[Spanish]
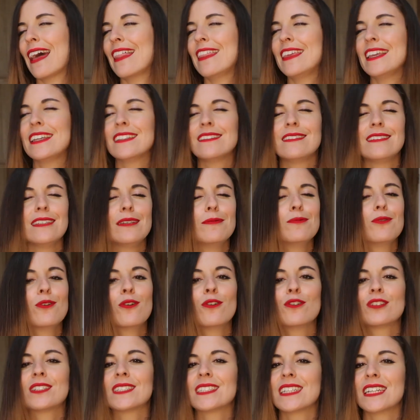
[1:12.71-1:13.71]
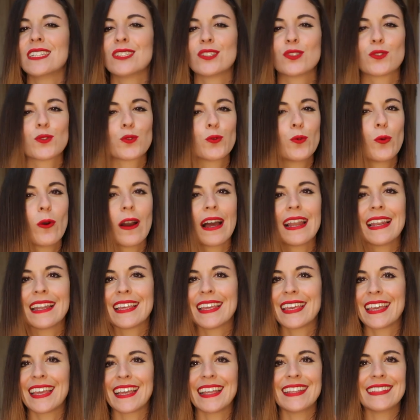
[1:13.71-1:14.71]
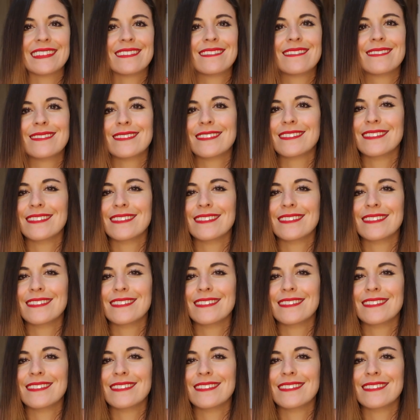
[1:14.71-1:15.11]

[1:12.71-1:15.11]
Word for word: adictivo, sensual, que